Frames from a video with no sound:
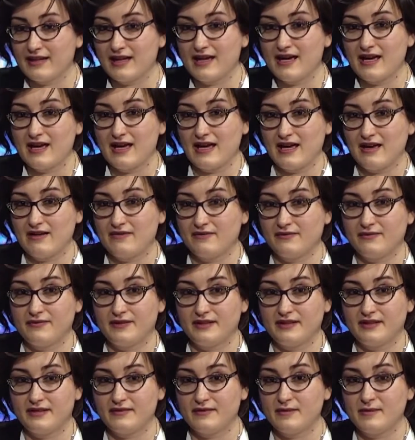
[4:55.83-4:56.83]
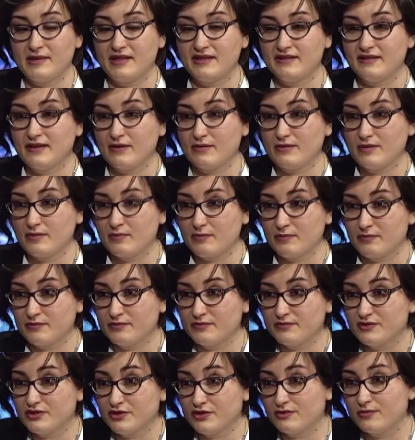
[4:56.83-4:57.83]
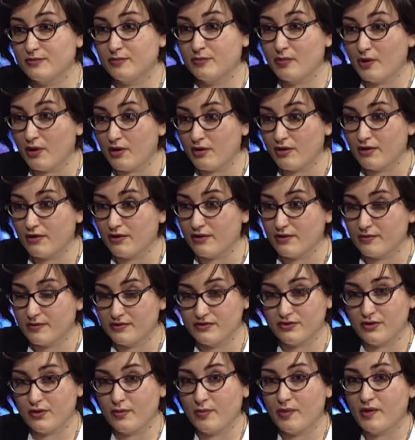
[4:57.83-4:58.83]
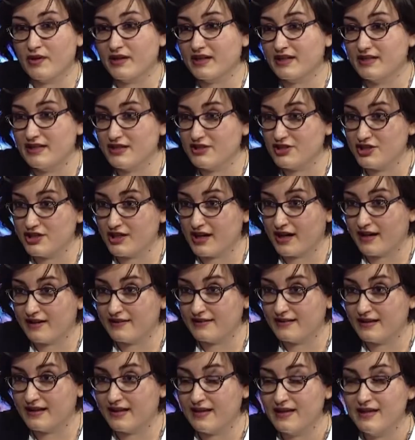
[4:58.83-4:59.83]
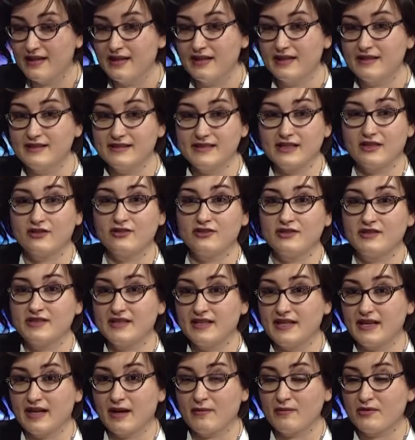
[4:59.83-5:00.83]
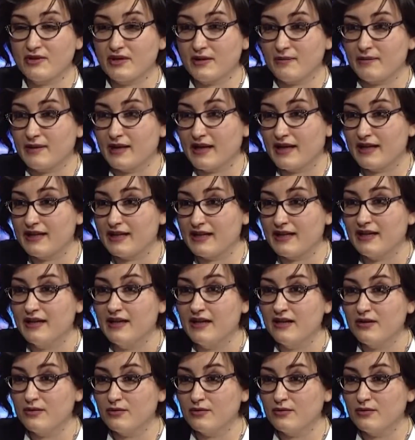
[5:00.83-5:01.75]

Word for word: che effettivamente un, son poco, sono poche 10 rate, se consideriamo che magari